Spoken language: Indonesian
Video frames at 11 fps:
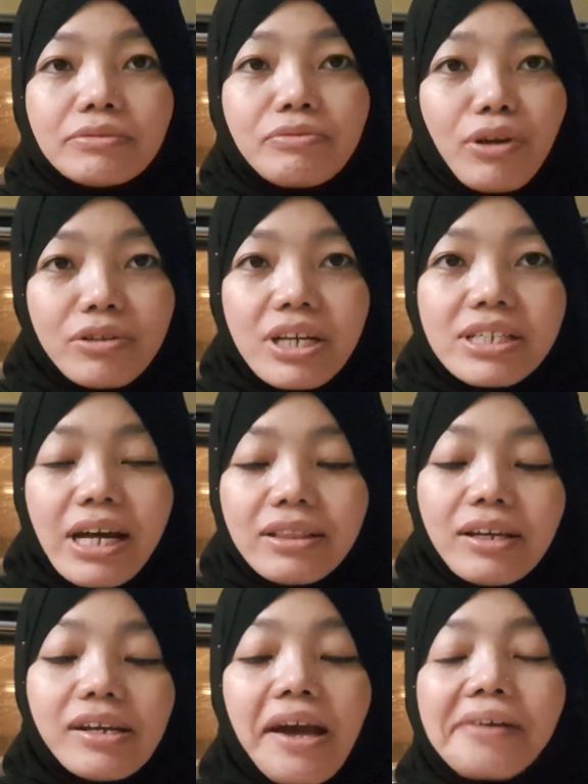vlognya
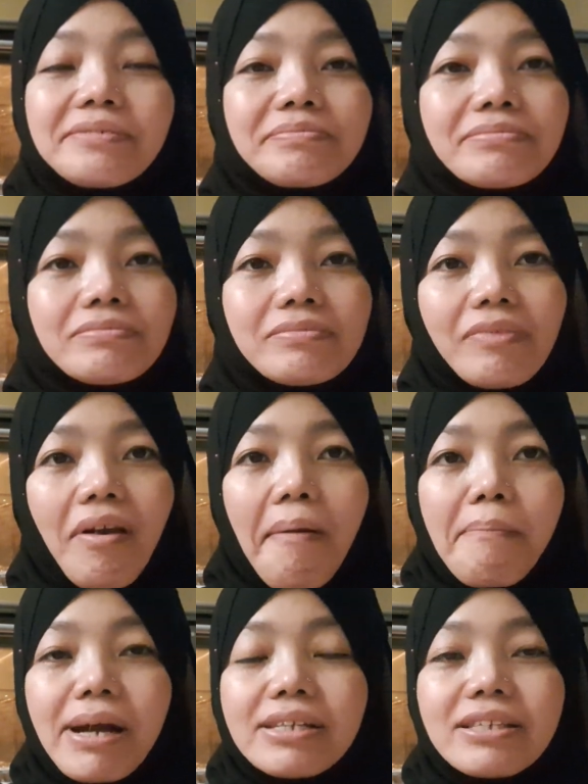santai ya
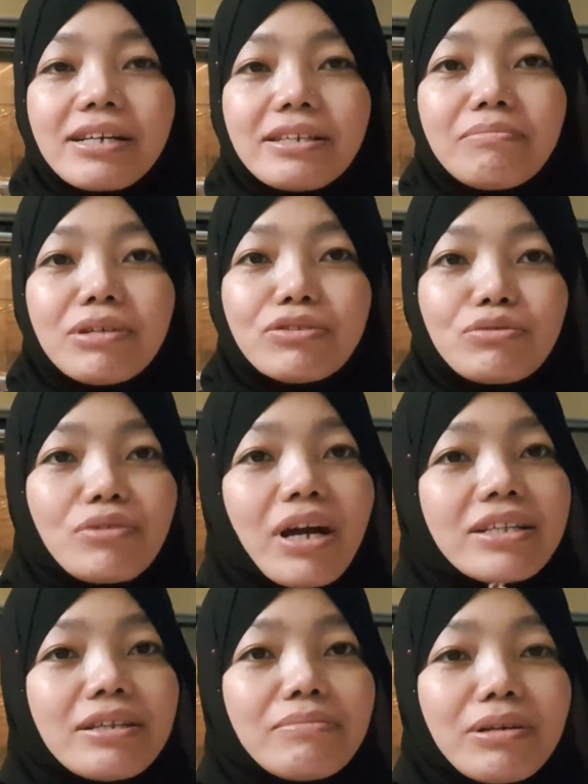masak sambil
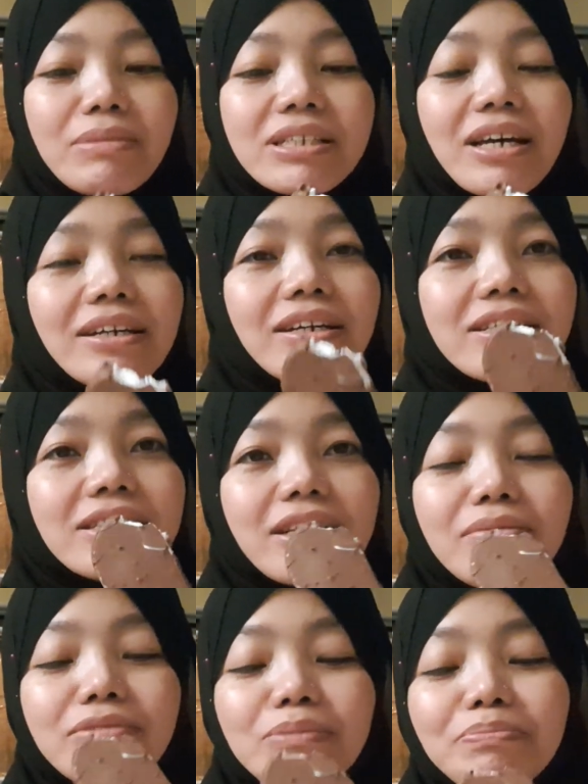curhat sambil makan es
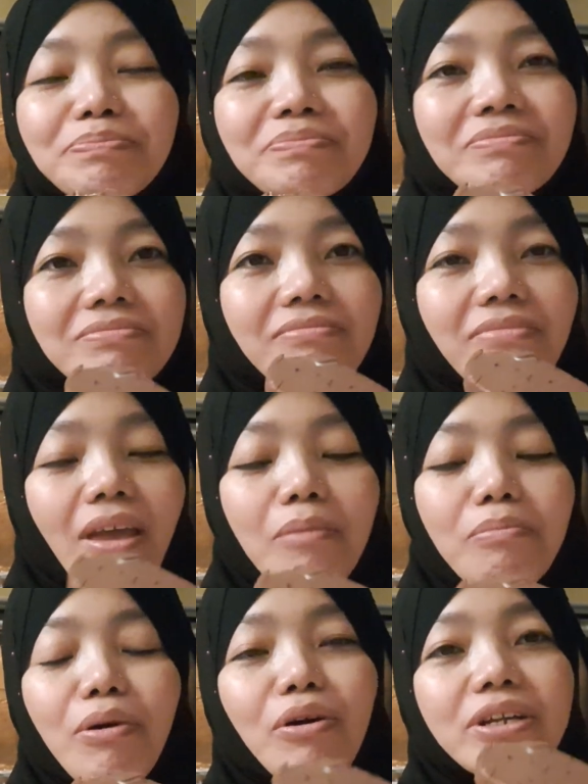krim
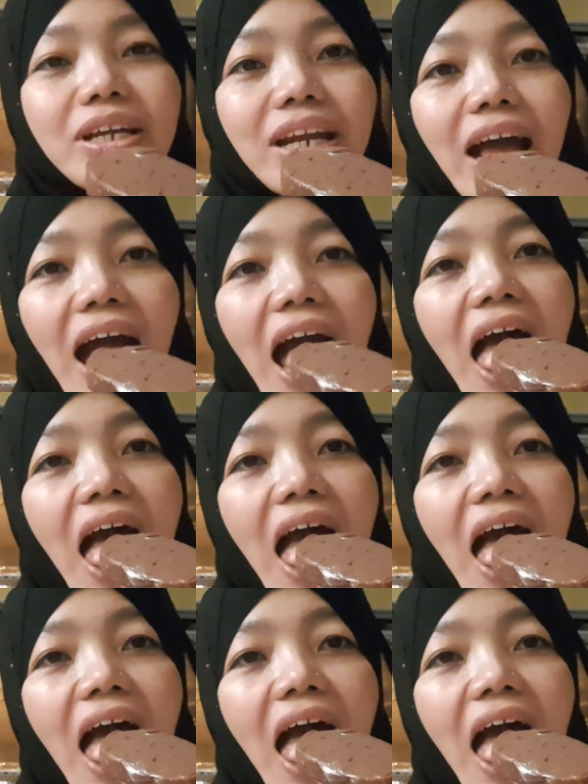pokoknya lah